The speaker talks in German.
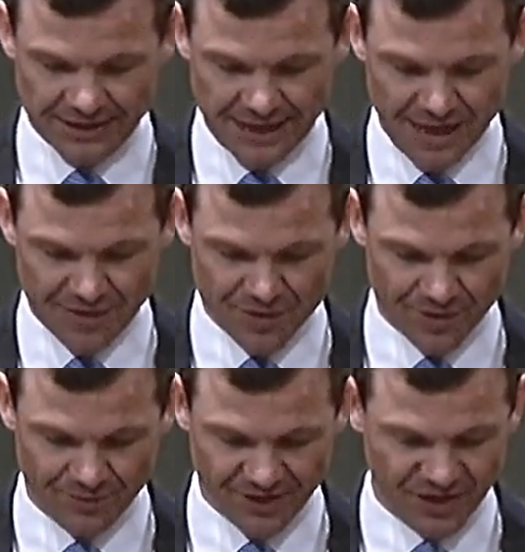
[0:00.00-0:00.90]
dann
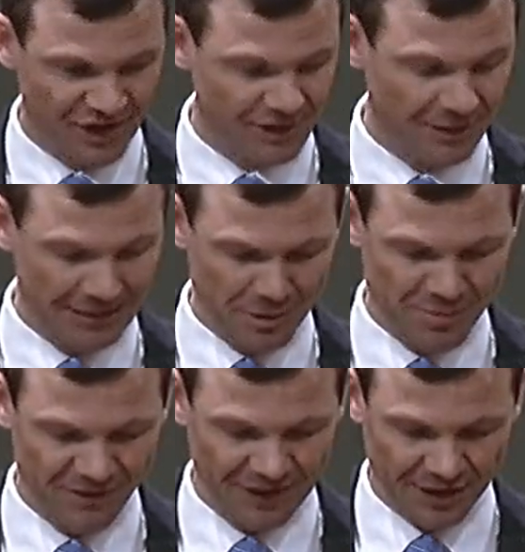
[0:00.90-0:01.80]
in seinem Leben
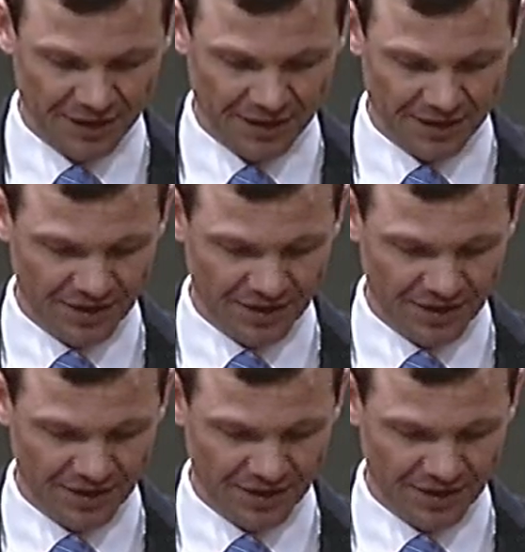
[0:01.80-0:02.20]
bewirkte.